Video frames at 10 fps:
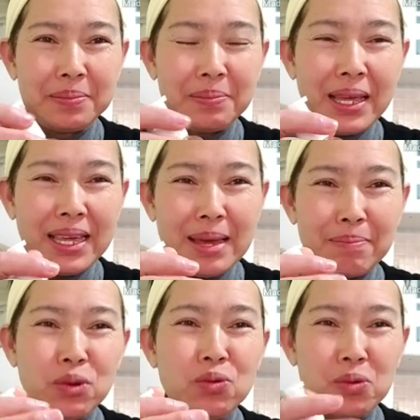ไปเก็บ
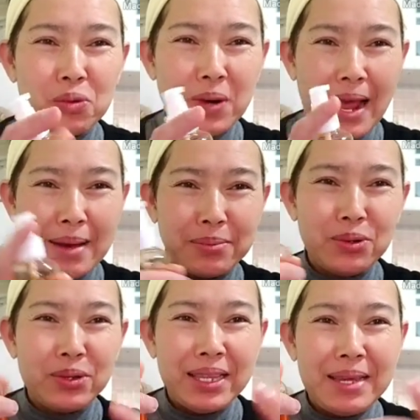ลูกกุหลาบโร
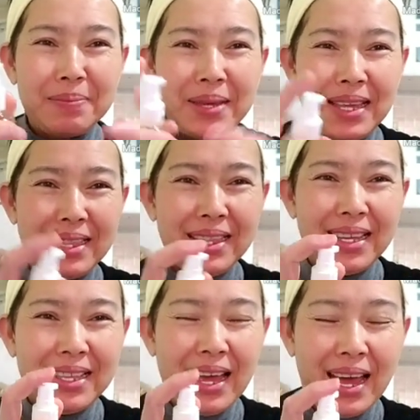สทิพย์กิน
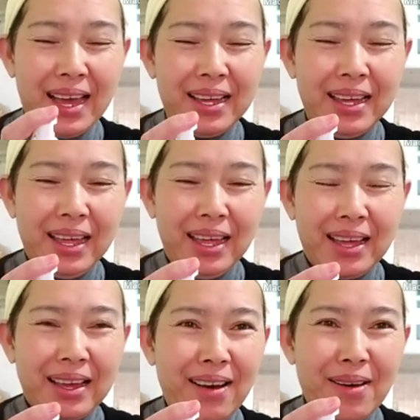นะคะ
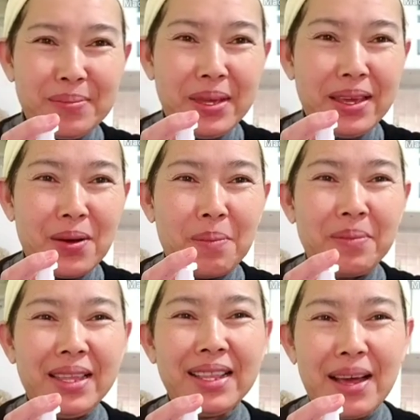ก็มีคอมเม
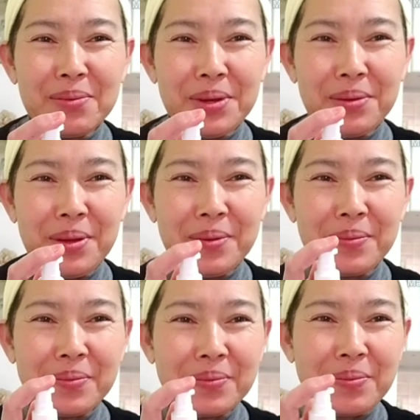นต์เข้าไป
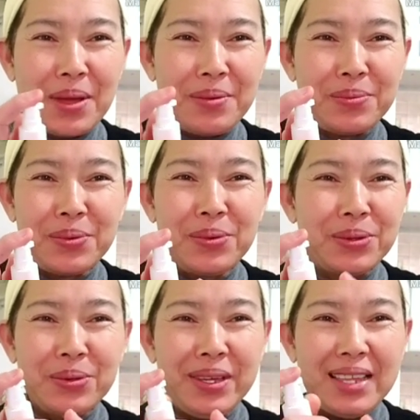ไปพูด
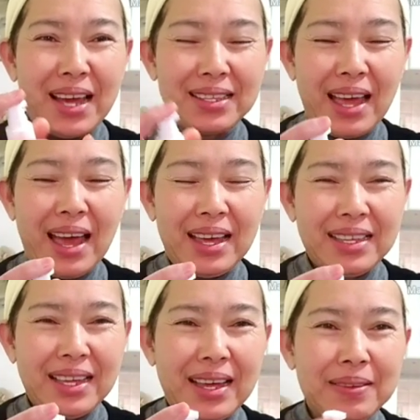คุยทักทาย
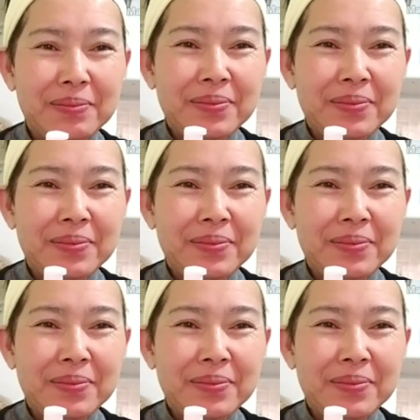นะคะ